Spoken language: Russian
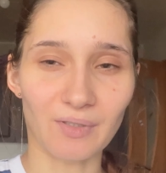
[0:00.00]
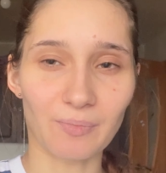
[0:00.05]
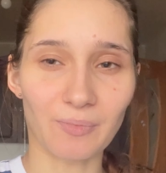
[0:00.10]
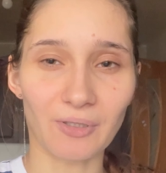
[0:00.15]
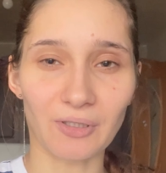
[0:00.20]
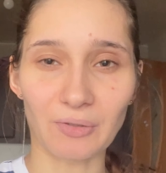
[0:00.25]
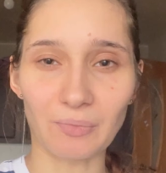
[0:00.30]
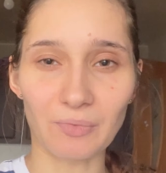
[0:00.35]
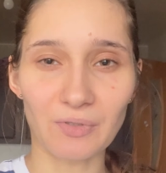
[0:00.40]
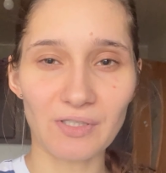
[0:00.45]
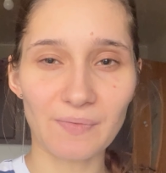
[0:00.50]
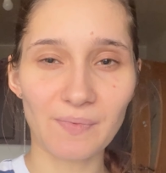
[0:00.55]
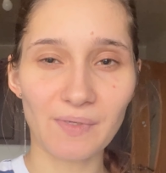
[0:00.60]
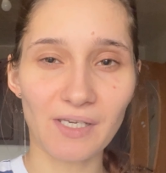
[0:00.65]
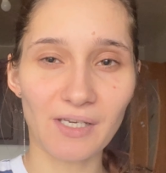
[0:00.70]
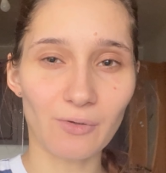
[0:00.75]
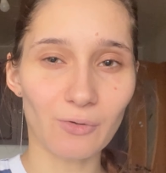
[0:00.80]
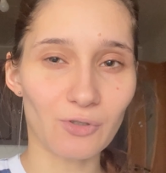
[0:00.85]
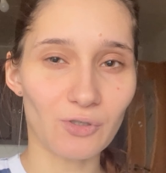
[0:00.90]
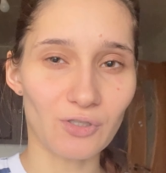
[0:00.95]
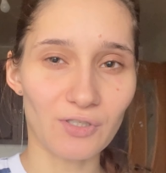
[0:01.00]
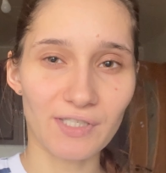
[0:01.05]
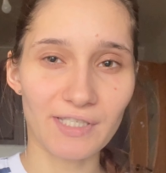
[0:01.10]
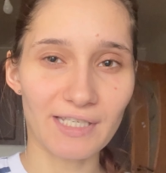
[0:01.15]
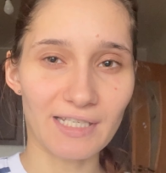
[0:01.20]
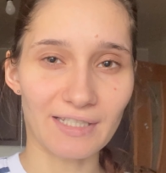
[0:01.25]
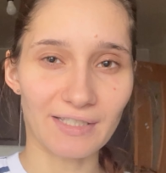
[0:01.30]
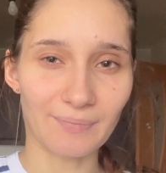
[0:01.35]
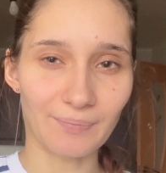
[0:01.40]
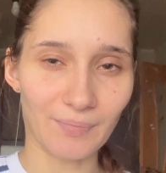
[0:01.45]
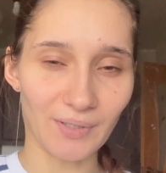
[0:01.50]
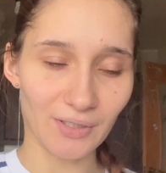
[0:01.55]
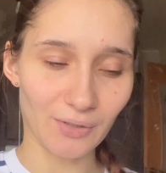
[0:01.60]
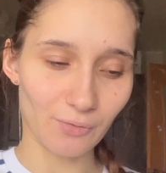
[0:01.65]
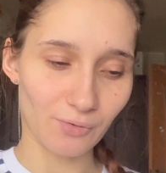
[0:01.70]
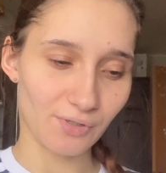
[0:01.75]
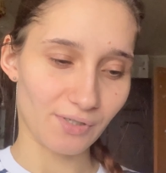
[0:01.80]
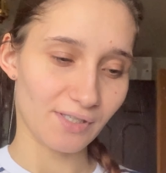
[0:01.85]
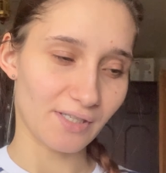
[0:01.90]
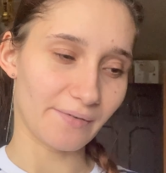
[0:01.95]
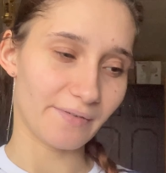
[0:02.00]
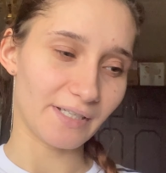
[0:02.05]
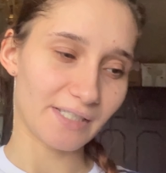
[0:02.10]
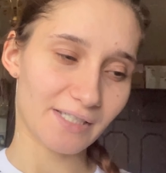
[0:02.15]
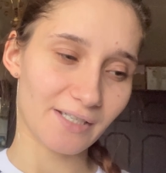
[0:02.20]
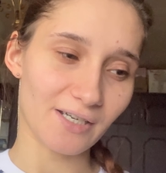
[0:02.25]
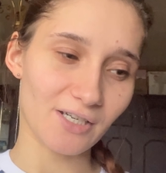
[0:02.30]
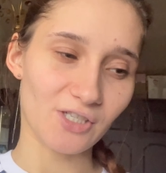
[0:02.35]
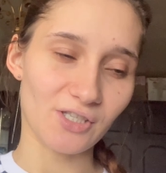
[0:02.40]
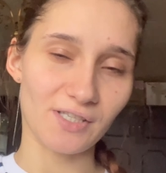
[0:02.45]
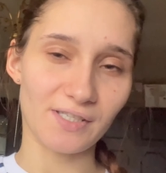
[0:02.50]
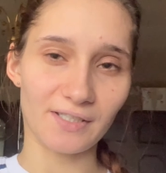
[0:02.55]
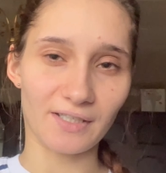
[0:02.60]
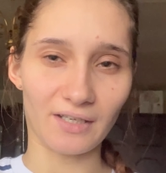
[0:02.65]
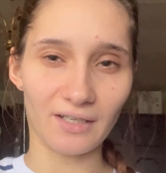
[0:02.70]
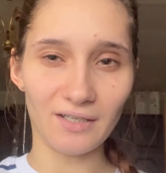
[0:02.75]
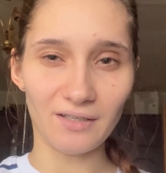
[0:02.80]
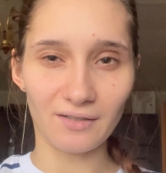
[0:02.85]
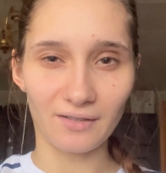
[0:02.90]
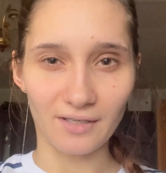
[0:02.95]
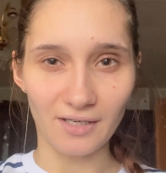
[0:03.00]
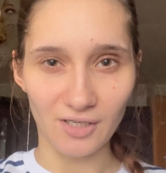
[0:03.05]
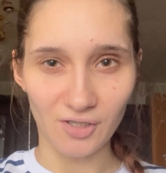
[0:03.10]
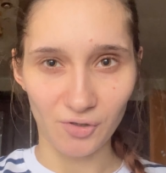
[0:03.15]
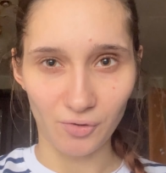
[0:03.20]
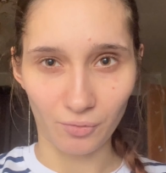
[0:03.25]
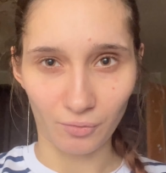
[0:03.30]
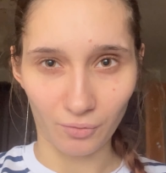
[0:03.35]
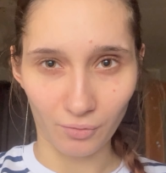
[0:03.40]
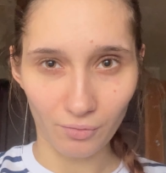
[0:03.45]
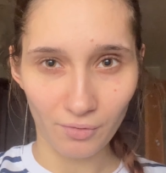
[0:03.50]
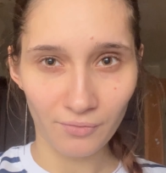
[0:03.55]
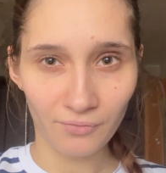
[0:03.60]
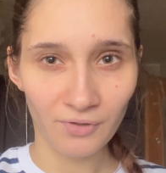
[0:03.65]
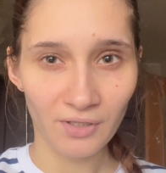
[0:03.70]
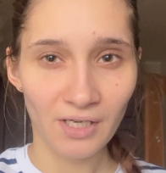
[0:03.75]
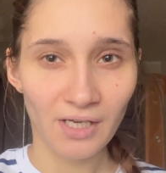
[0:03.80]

поэтому теперь я очень сильно боюсь давать каждый скрининг, каждую кровь,